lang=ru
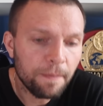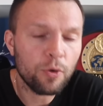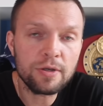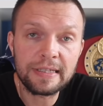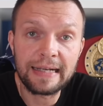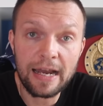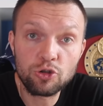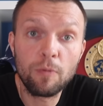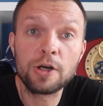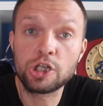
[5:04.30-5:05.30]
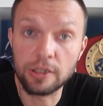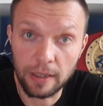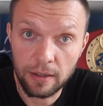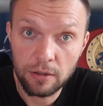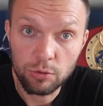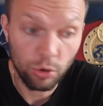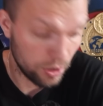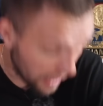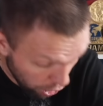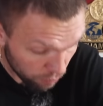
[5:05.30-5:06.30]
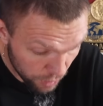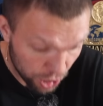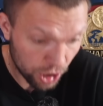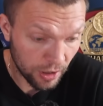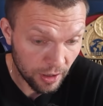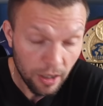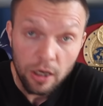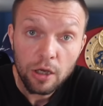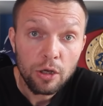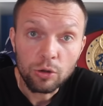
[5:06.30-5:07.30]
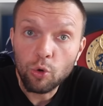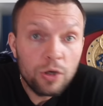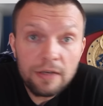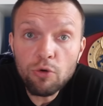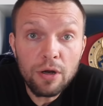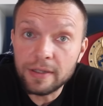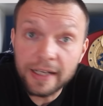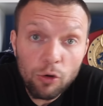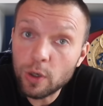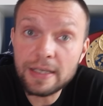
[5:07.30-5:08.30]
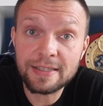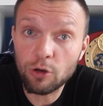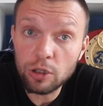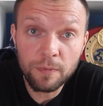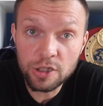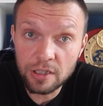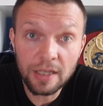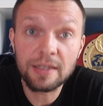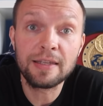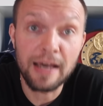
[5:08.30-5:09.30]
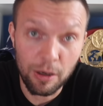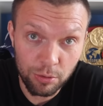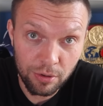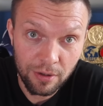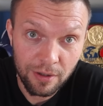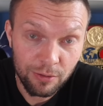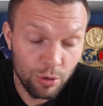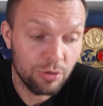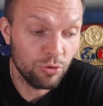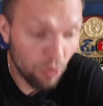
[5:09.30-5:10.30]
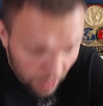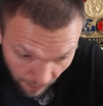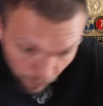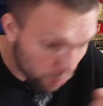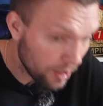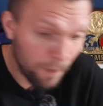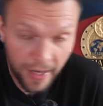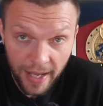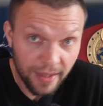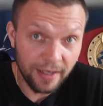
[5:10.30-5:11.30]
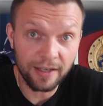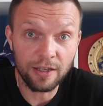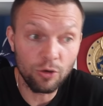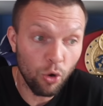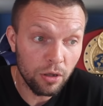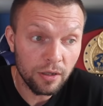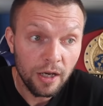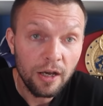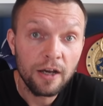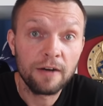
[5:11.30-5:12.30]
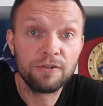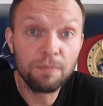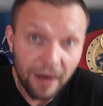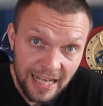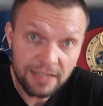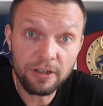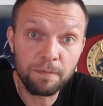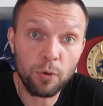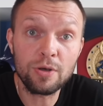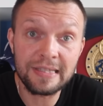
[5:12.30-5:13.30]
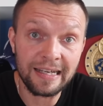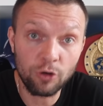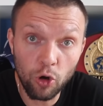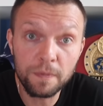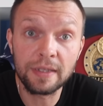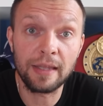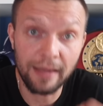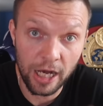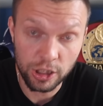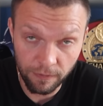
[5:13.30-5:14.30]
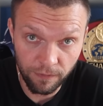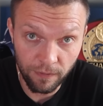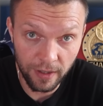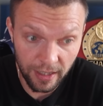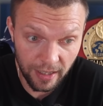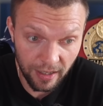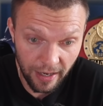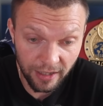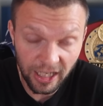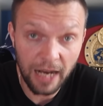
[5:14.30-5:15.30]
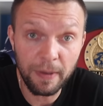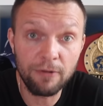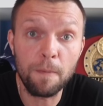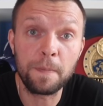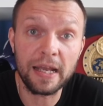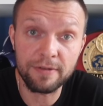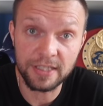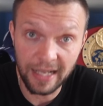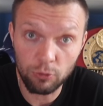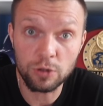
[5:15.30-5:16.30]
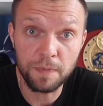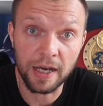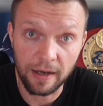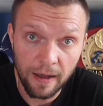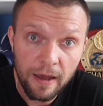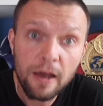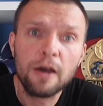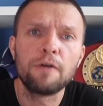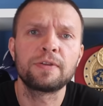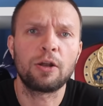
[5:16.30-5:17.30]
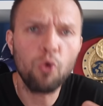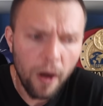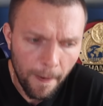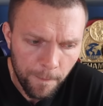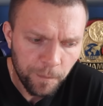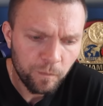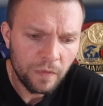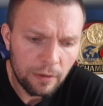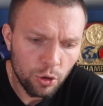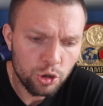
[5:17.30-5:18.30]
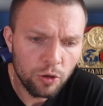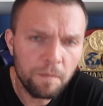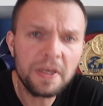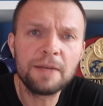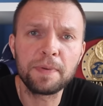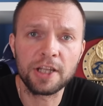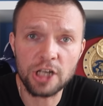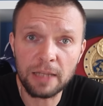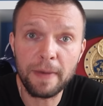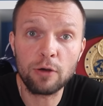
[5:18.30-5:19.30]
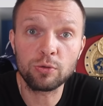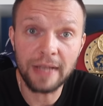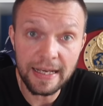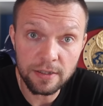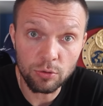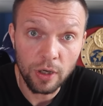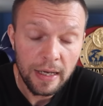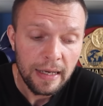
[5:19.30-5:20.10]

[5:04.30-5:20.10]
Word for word: просто кардиомашина. То есть да, он мышечный, но у него никакой кислород мышцы не отъедают. То есть у него там полный порядок, и он выбрасывает просто огромный тонаж. Э, э, это как бы его первый секрет успеха. Второе, то, что он били, подражает Майку Тайсону.